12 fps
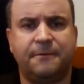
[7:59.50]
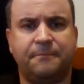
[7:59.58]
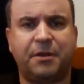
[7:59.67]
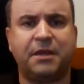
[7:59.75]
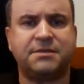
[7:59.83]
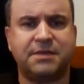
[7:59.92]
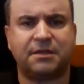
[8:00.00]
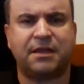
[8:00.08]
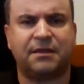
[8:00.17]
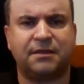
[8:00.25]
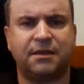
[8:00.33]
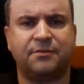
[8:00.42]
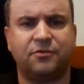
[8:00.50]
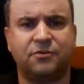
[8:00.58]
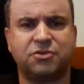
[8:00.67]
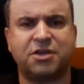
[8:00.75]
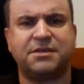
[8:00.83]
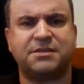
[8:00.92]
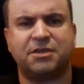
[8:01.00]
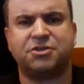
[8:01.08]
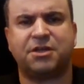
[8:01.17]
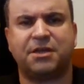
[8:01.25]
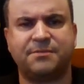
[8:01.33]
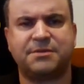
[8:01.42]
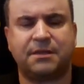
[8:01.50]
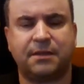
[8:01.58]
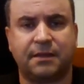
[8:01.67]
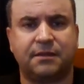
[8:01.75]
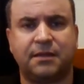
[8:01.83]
500 lat temu, 600, 700 lat?